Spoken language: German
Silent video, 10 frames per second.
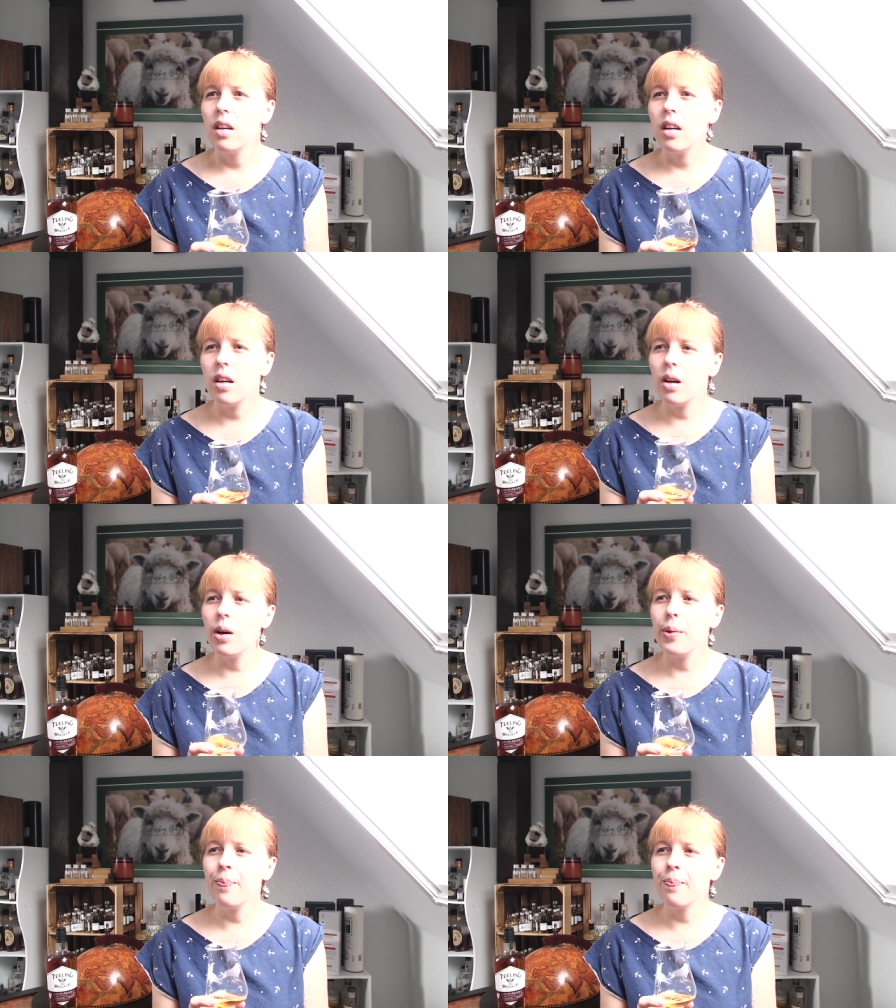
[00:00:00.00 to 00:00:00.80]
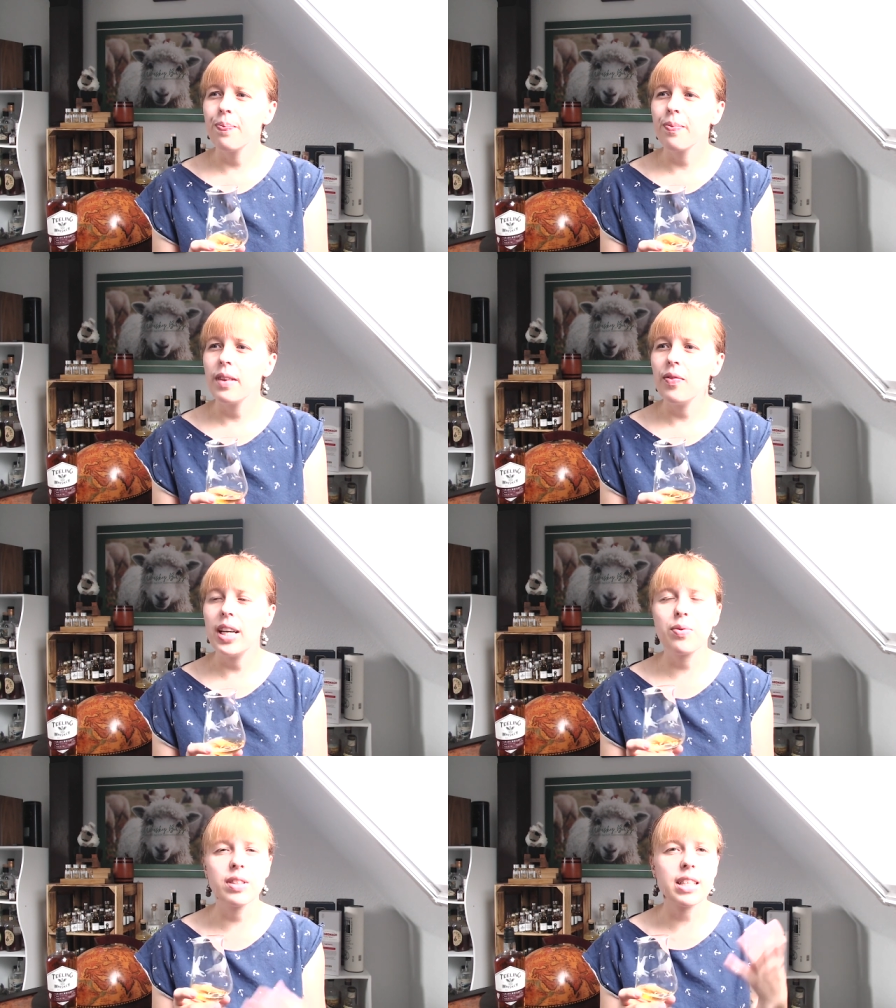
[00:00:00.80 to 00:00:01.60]
Ähm, weil ich
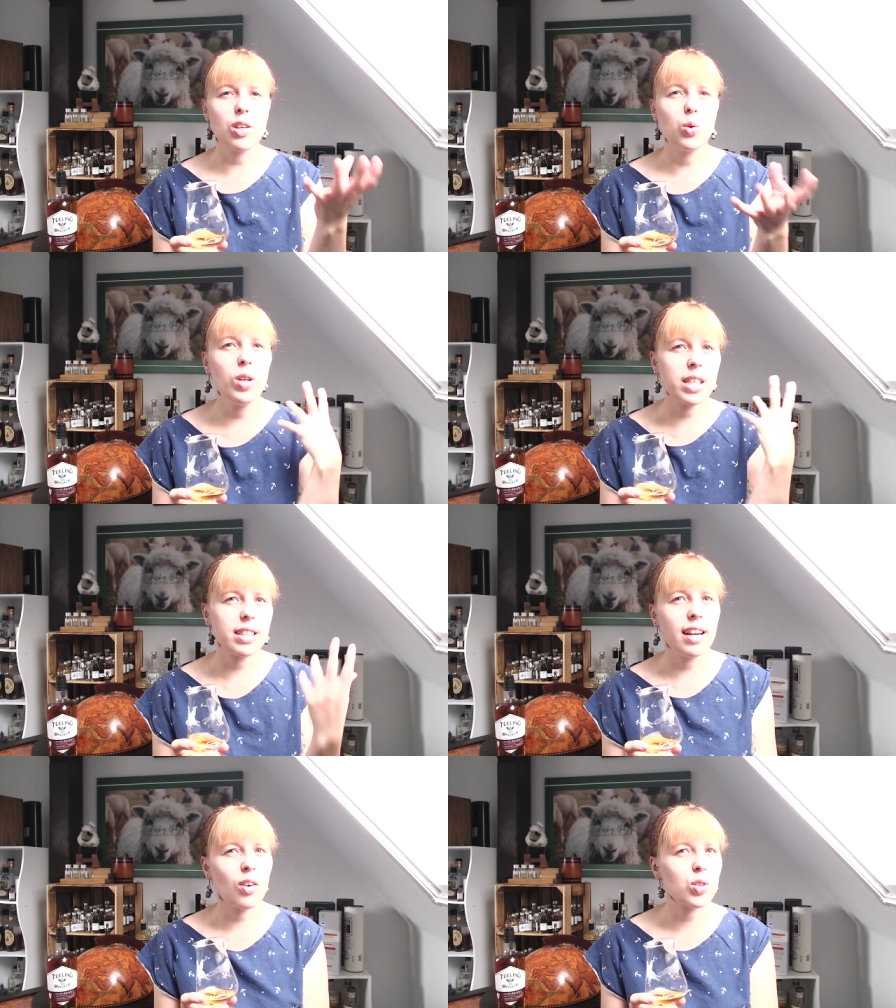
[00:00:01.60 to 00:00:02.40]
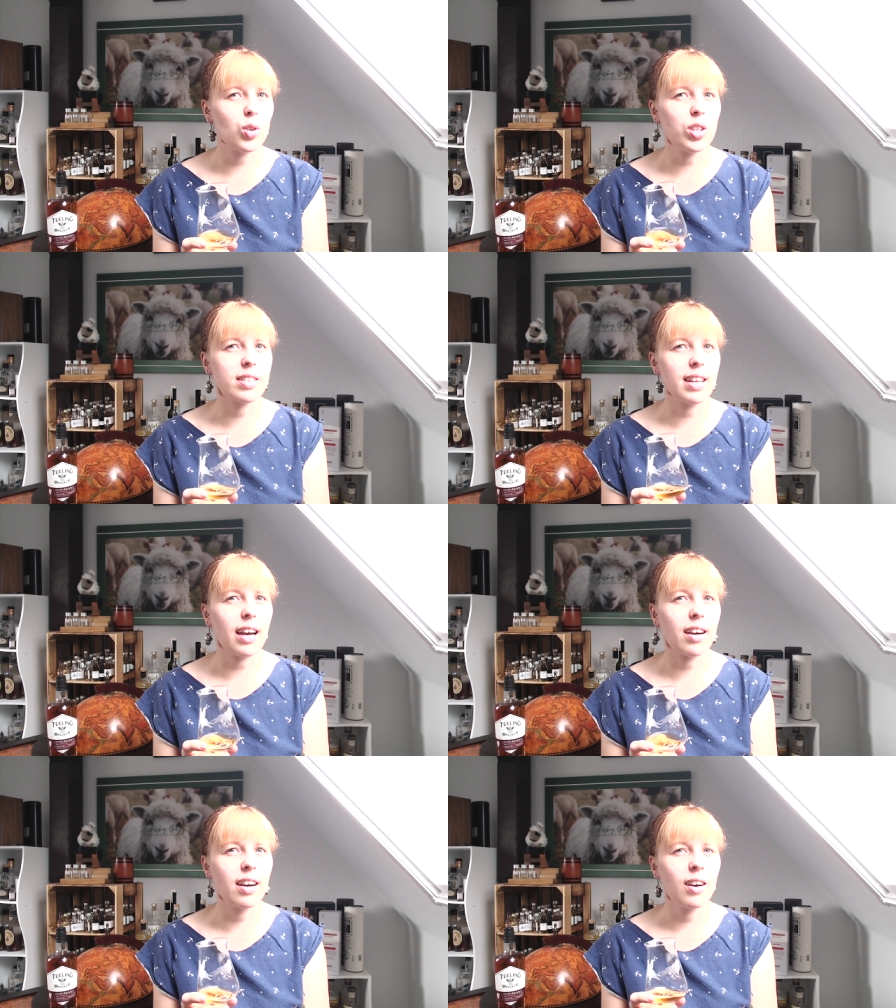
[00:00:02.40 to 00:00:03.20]
finde es halt cool, dass die dann auch solche
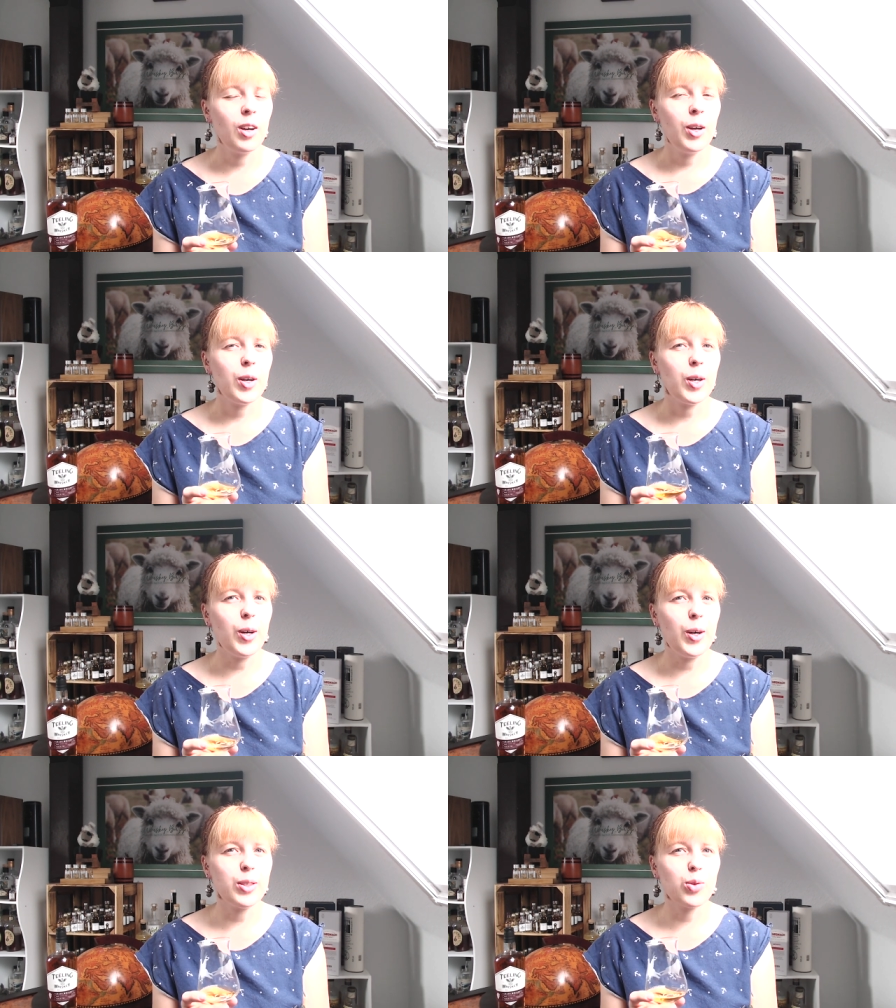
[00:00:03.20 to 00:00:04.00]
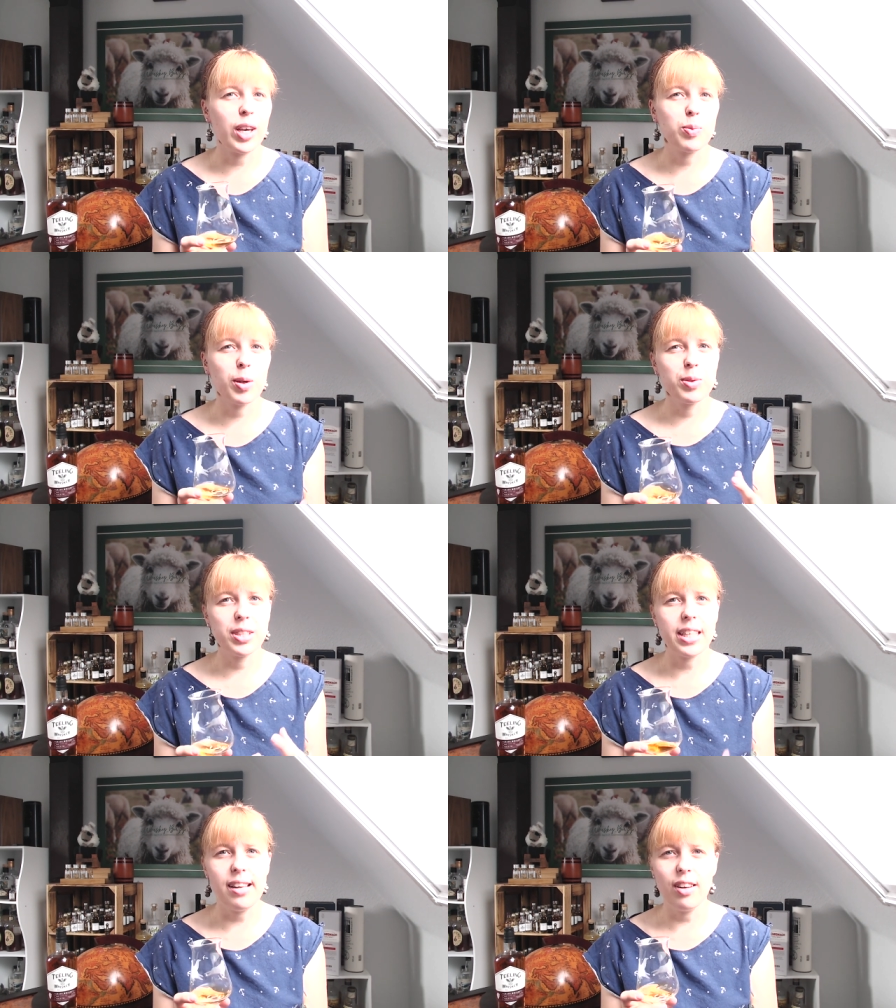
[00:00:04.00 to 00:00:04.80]
Sachen äh, so
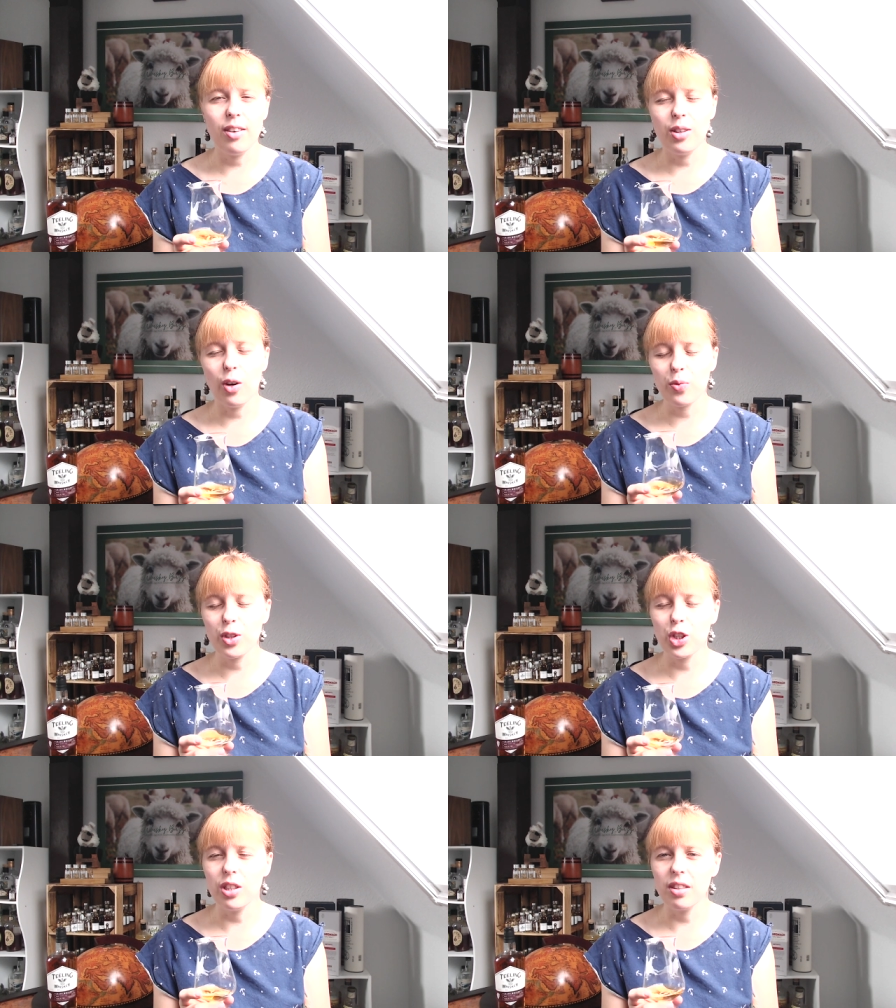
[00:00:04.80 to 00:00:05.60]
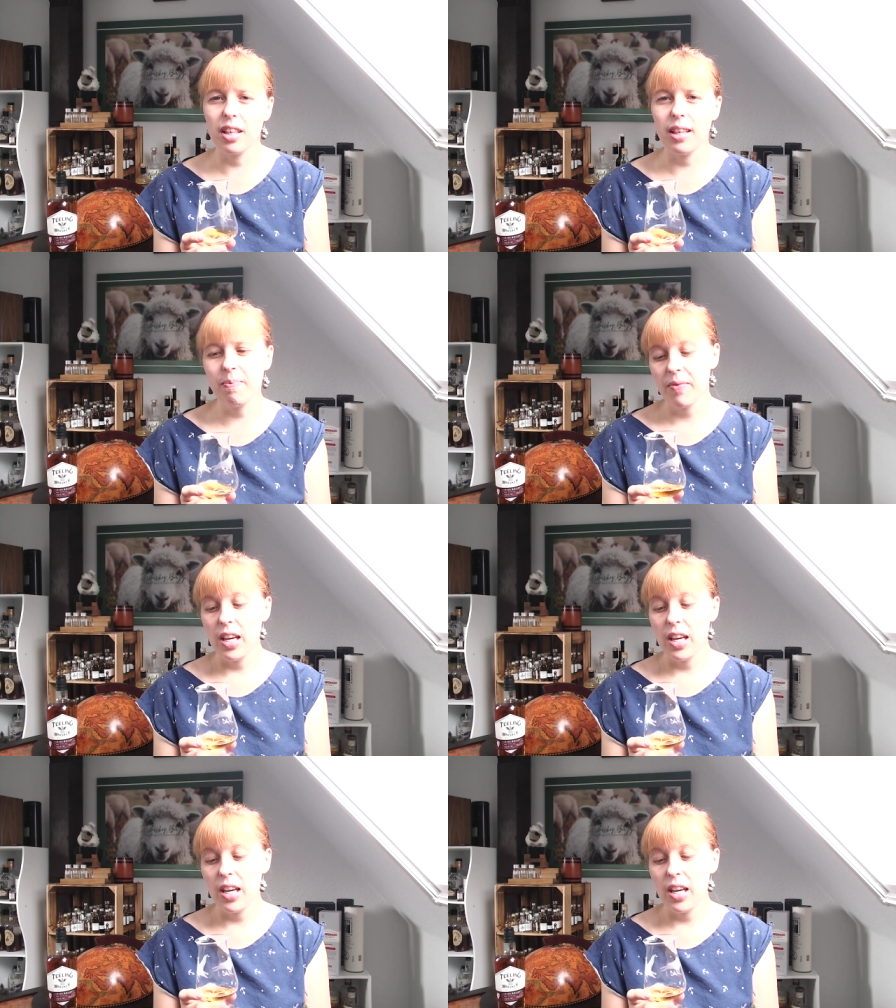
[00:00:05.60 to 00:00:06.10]
experimentell äh, auf die Schiene gehen.